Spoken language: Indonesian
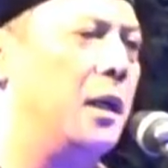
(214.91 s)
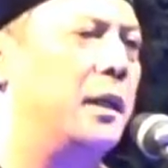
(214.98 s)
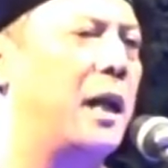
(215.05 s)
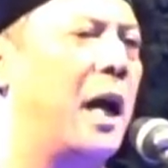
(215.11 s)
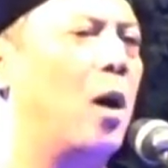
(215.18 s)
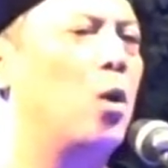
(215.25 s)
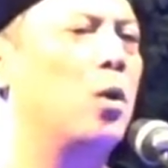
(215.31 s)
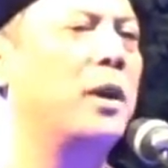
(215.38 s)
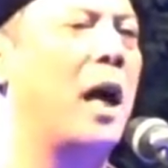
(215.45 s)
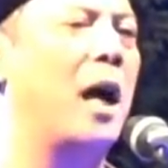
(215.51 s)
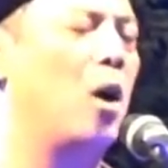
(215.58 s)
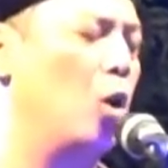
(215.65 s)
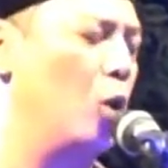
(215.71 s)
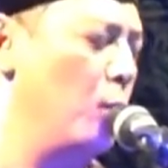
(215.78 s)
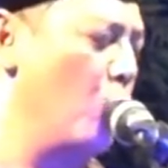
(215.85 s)

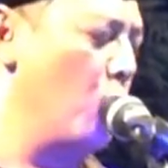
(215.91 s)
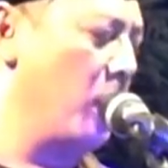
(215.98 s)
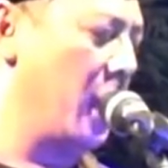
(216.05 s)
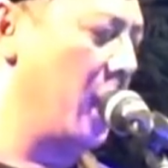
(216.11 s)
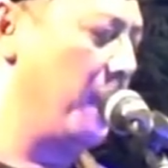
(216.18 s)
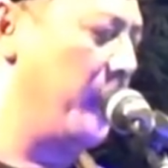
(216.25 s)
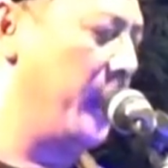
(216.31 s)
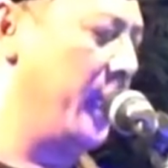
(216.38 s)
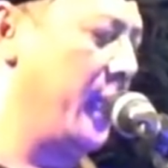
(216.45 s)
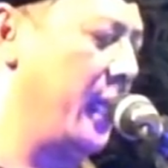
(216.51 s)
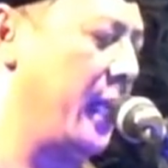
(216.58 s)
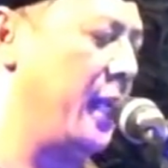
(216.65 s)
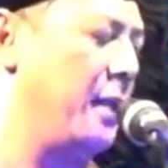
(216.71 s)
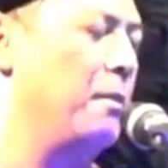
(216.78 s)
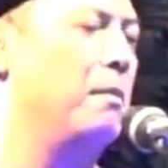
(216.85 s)
Daun-daunmu melebihi
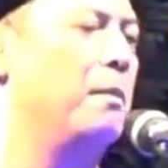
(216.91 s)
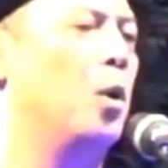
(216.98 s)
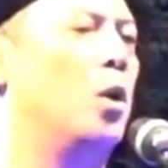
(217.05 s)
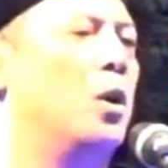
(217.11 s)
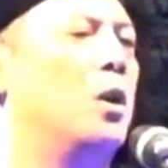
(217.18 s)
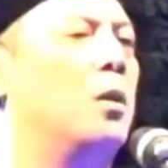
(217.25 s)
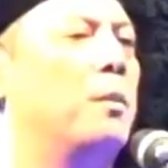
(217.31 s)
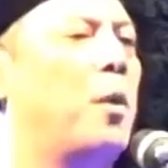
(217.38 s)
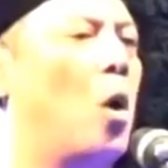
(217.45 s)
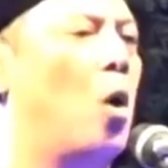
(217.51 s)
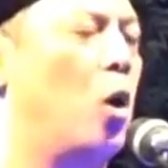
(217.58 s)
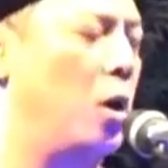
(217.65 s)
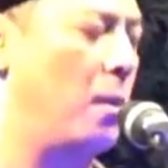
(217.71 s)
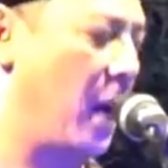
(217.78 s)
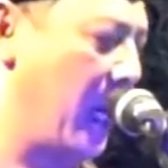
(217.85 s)
rimbun
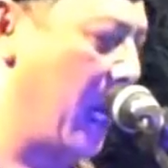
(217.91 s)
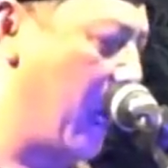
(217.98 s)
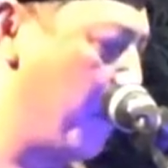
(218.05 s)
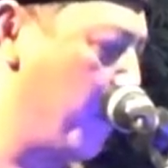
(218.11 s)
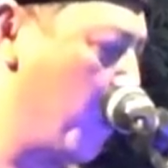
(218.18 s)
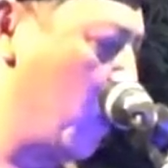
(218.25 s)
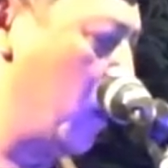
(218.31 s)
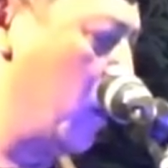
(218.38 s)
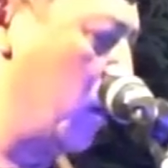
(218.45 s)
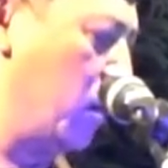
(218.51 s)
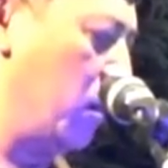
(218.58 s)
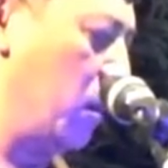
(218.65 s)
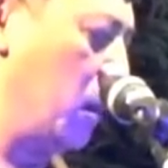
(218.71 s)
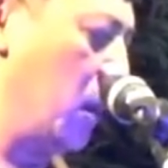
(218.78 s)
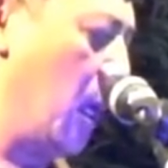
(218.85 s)
pohon manapun.
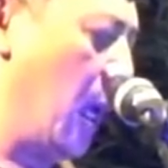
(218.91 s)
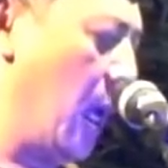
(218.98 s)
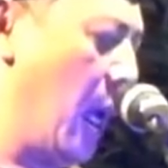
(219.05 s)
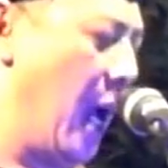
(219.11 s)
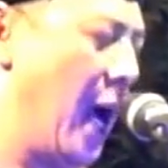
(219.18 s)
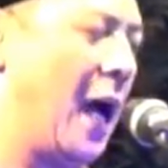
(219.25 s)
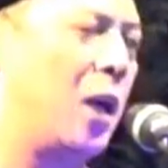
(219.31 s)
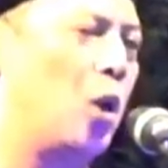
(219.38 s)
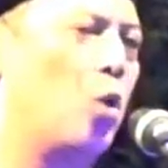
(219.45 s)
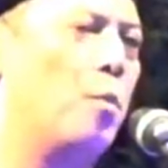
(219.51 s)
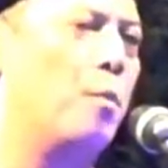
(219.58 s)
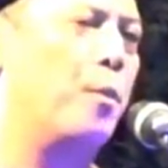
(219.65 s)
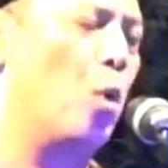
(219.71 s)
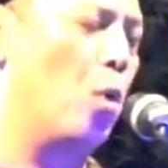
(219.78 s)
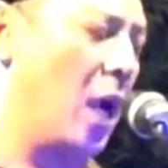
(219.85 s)
Harum
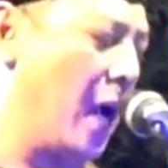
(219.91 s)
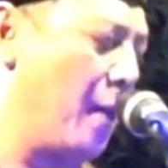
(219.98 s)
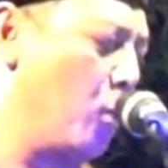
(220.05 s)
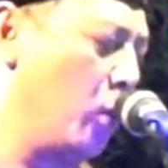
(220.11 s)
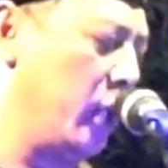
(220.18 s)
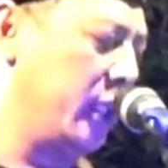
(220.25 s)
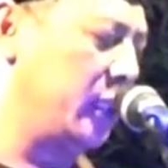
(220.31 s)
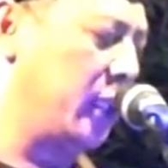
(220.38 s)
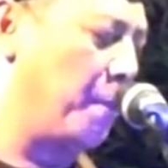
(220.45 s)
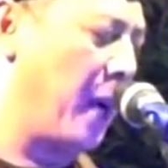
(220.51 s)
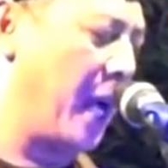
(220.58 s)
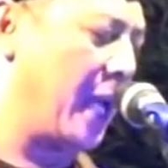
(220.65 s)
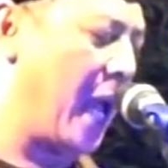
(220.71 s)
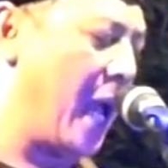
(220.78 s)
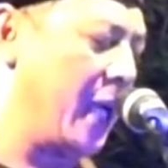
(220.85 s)
bungamu
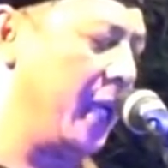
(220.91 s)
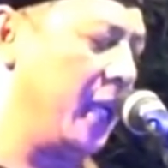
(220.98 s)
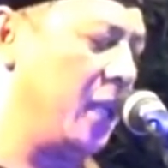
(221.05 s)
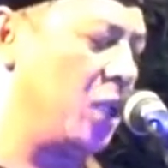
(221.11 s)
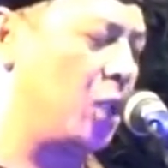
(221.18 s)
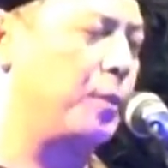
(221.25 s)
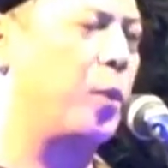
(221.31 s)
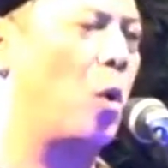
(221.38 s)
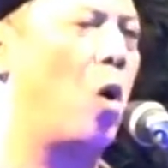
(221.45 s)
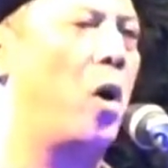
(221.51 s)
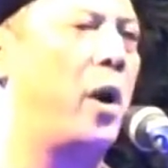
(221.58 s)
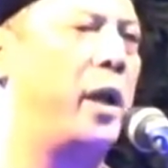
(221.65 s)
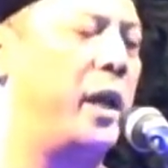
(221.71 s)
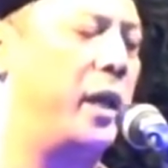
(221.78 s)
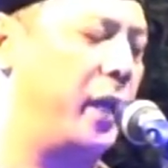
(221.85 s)
ditebar angin
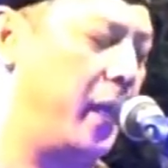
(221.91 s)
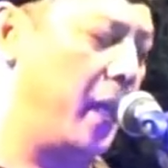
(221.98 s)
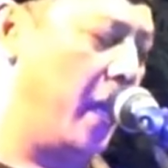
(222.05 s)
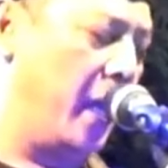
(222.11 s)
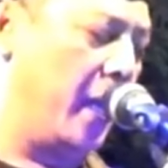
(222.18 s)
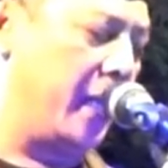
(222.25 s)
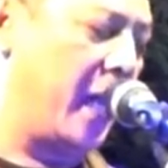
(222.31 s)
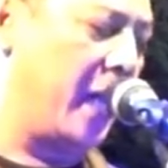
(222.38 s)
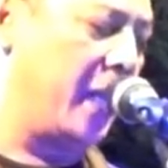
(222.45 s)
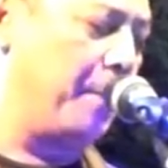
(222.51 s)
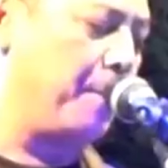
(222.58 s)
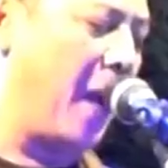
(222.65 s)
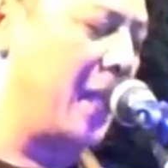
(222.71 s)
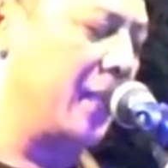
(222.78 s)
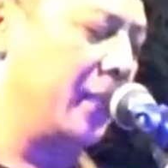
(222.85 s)
sepoi
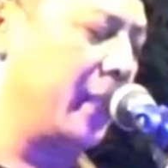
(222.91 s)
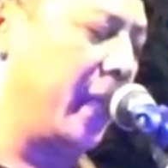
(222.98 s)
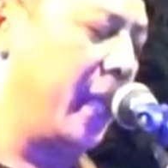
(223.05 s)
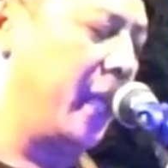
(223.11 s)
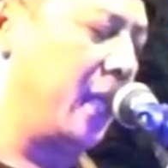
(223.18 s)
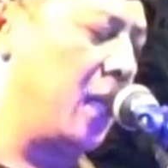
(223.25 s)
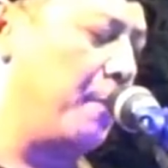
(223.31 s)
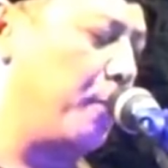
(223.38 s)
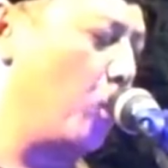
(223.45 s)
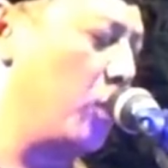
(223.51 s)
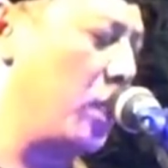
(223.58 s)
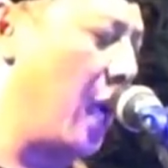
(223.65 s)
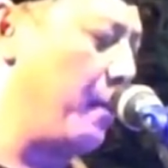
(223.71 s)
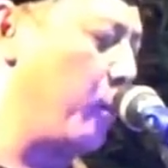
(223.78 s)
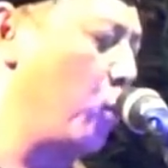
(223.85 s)
dari pantai ke
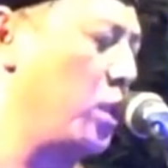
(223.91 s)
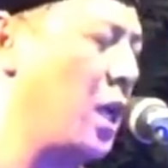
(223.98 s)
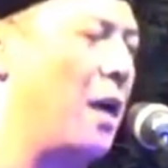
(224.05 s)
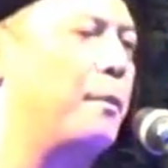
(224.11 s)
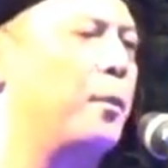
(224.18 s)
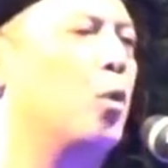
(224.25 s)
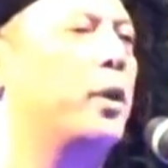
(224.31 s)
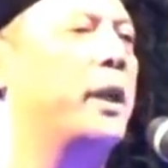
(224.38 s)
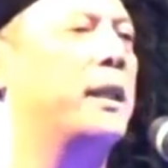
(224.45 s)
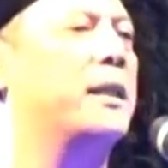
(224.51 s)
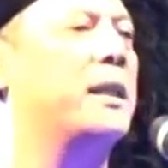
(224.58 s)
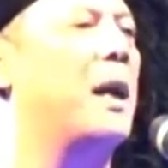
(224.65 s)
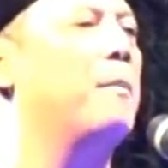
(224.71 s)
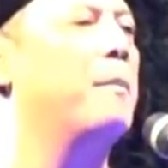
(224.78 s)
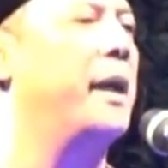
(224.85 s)
puncak-puncak bukit
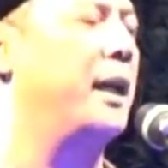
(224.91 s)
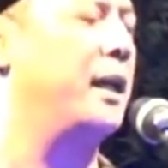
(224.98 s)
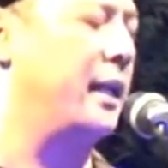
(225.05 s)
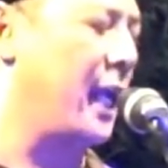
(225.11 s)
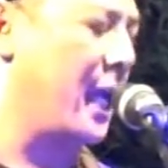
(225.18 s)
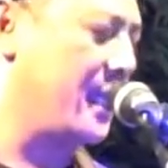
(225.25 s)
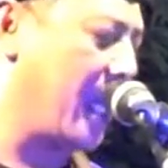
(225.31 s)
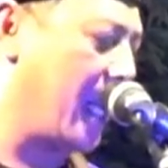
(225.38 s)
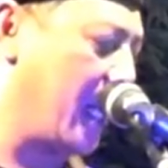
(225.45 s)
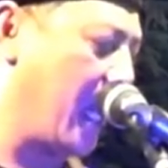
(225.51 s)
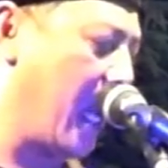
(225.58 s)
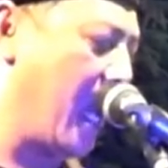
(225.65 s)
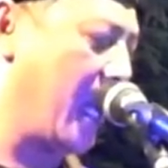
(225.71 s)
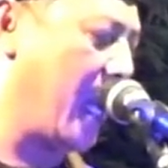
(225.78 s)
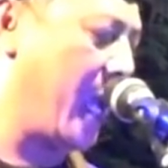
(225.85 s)
sampai ke dasar
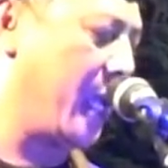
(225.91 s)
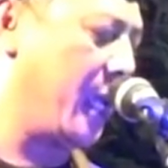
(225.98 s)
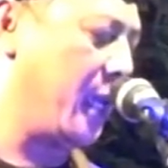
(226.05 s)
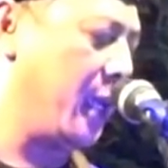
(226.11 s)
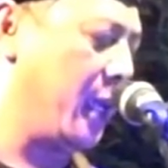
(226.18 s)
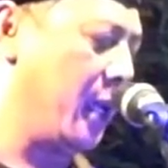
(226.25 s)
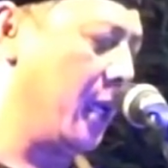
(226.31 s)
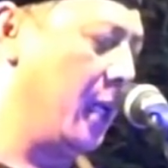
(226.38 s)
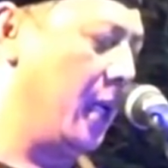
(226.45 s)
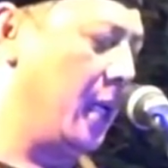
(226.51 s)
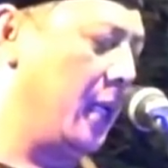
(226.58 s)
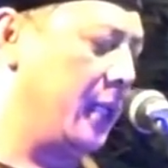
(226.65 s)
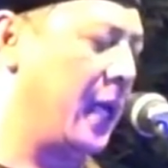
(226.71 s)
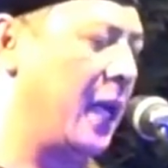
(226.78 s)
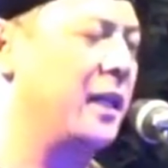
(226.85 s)
ngarai
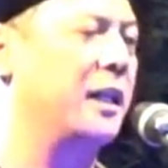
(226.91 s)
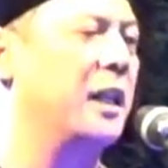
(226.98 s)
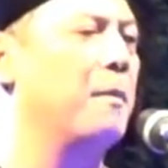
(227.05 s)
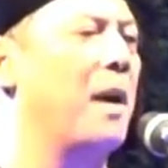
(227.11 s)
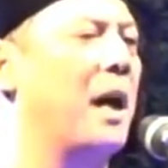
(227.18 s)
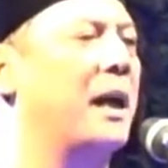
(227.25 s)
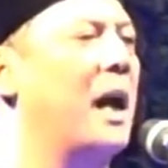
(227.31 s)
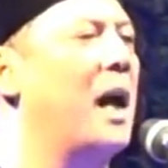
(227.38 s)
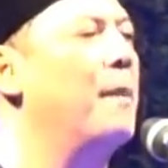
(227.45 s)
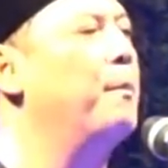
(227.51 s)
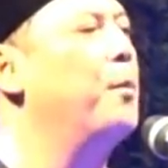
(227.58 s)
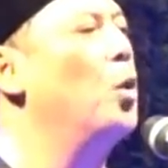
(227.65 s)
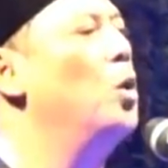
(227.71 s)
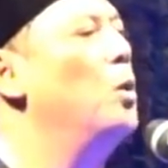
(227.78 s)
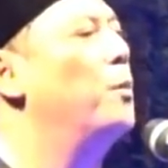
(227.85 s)
dan
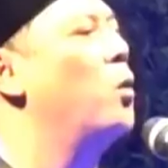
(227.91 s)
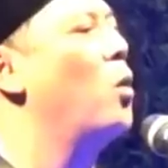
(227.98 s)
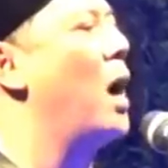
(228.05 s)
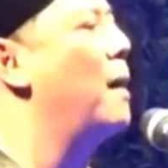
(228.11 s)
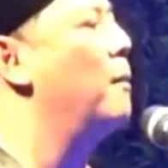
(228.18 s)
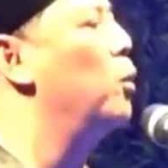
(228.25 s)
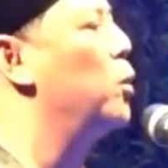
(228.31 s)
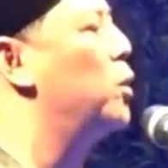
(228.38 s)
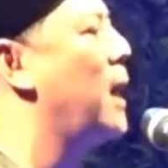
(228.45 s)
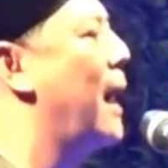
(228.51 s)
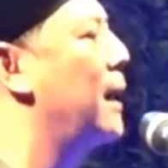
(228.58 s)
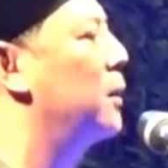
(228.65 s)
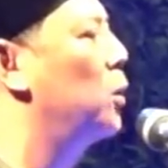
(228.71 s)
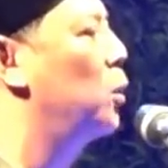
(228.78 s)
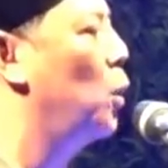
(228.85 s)
dimanapun buahmu
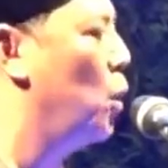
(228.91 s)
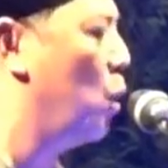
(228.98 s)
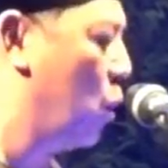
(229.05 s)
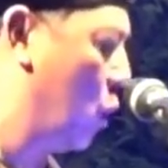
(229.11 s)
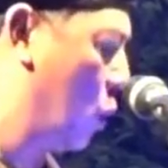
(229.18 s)
jatuh